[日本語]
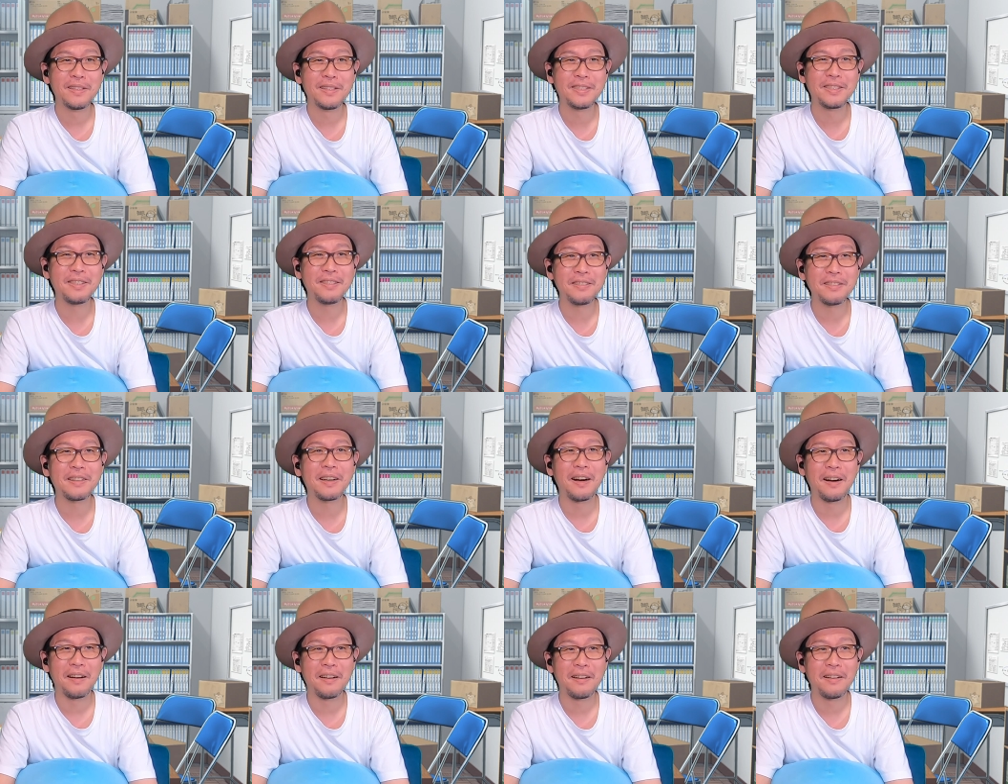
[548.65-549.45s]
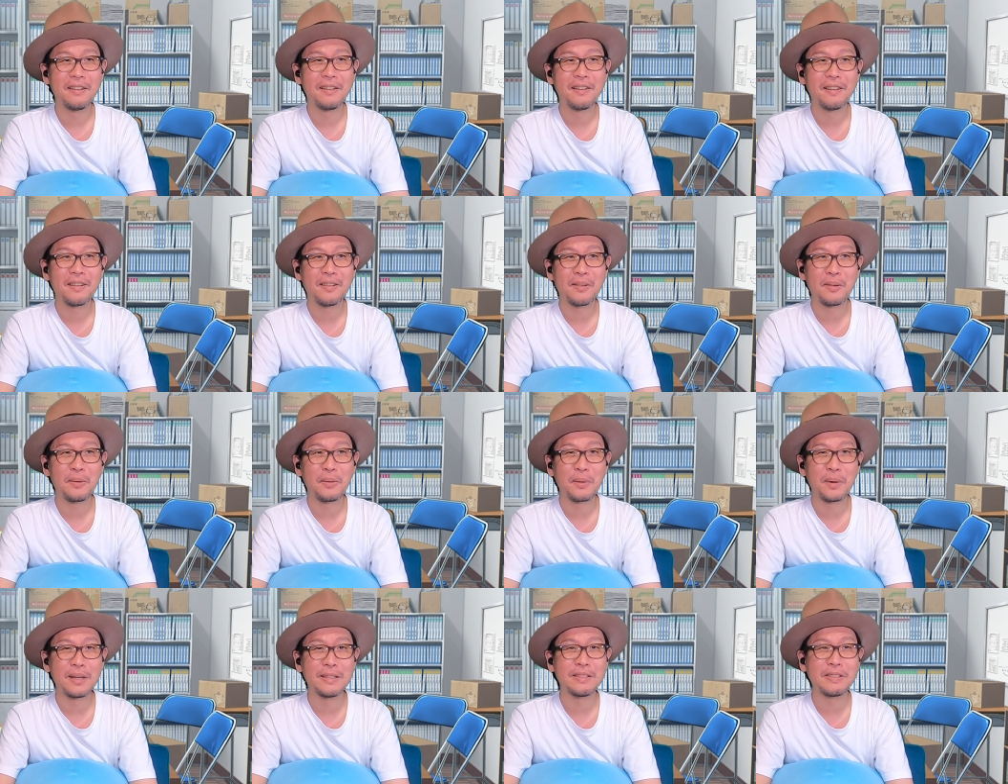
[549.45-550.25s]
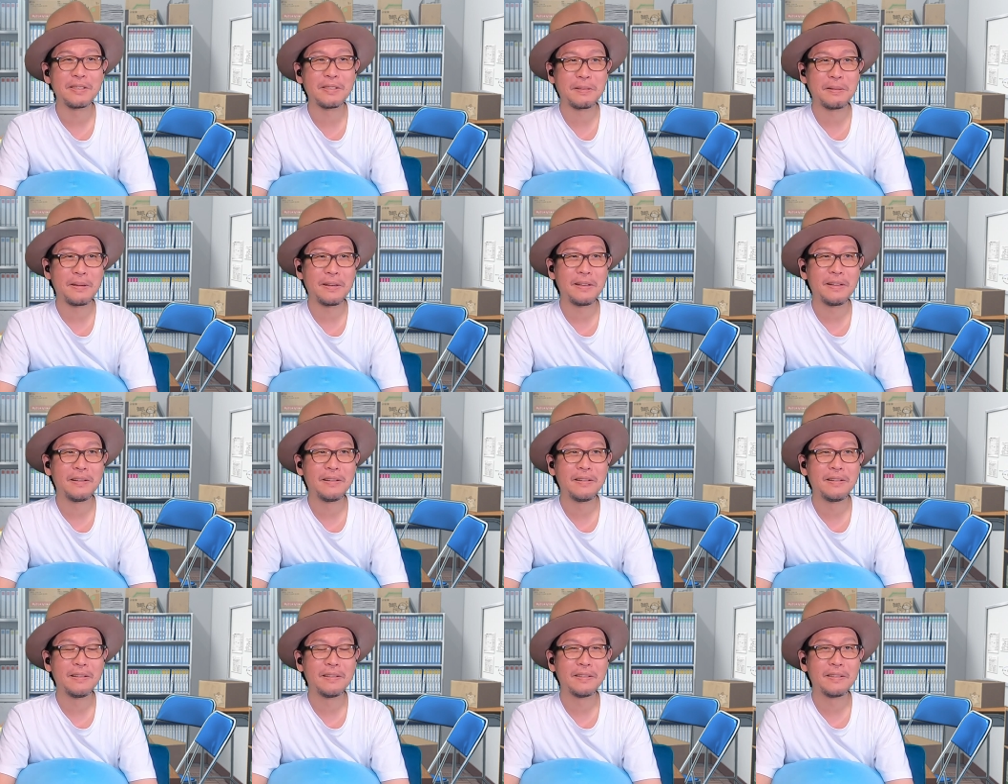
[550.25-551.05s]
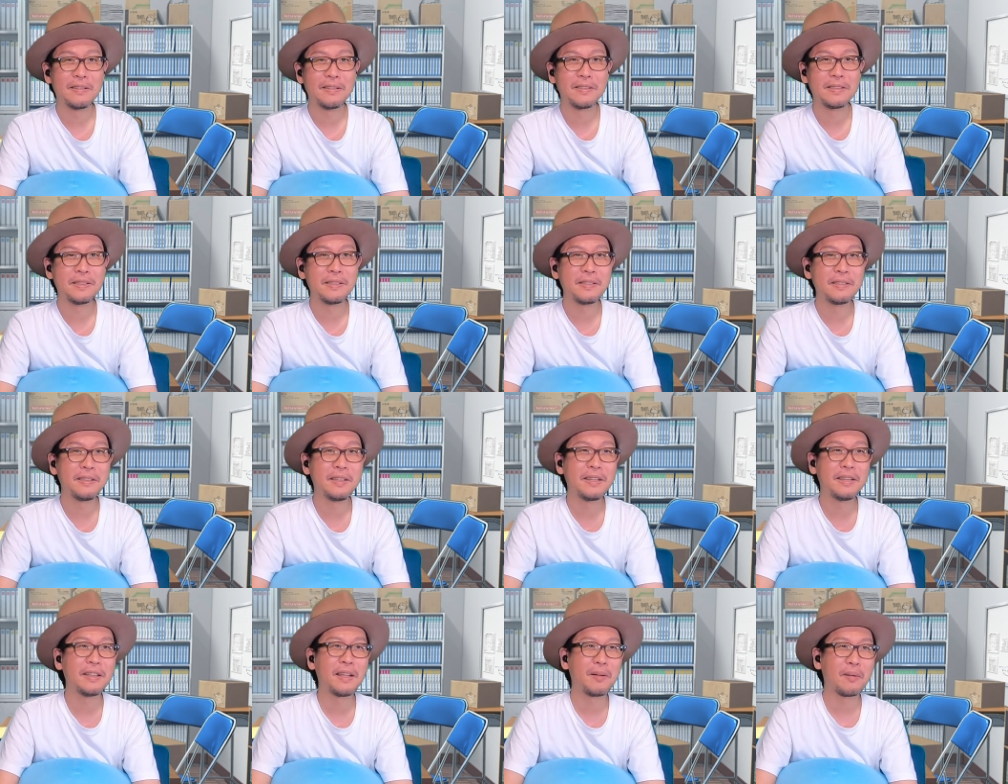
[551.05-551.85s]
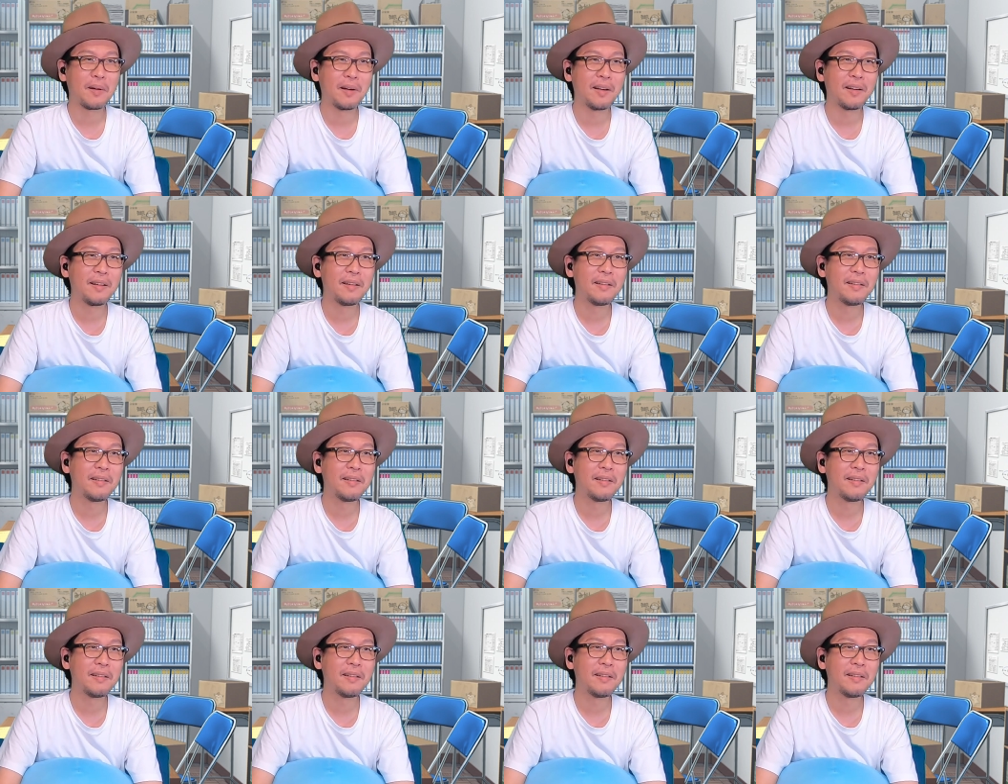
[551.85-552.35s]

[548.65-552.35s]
すんかこの感じは。ツンデレなのか